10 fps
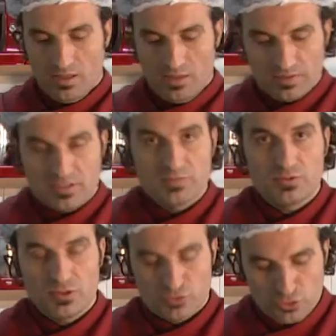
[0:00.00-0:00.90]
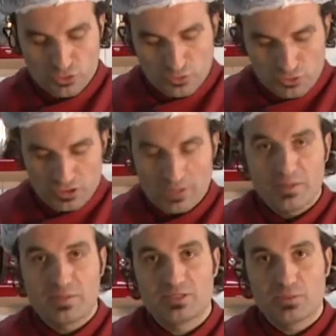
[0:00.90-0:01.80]
Evet şimdi sosumuzu
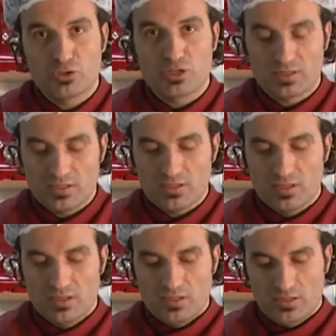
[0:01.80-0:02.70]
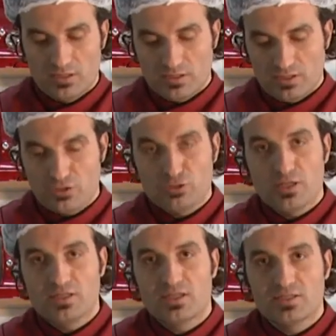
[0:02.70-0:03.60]
çemberimize boşalttık.
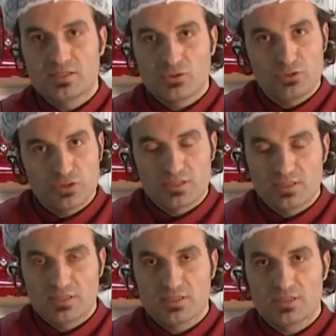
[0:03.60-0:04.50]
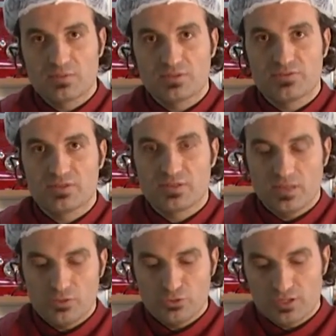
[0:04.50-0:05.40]
250 ee, derecelik önce ısıttığımız
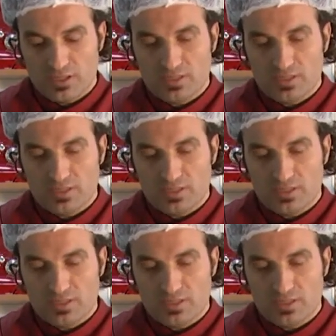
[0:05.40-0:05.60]
fırında üzeri